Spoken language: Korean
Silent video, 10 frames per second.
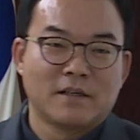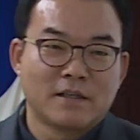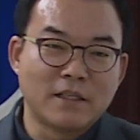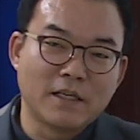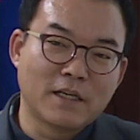
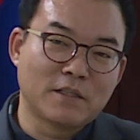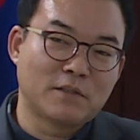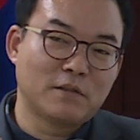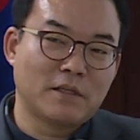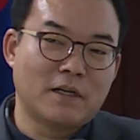근데
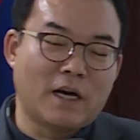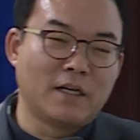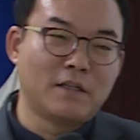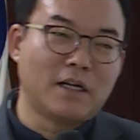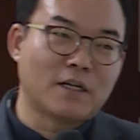이게
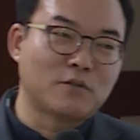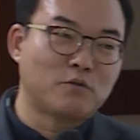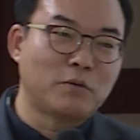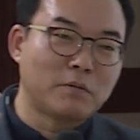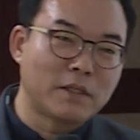아이러니하게
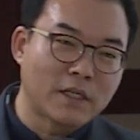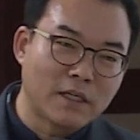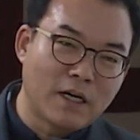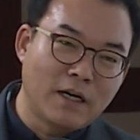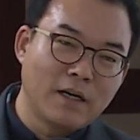
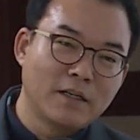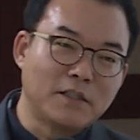숯불번데기가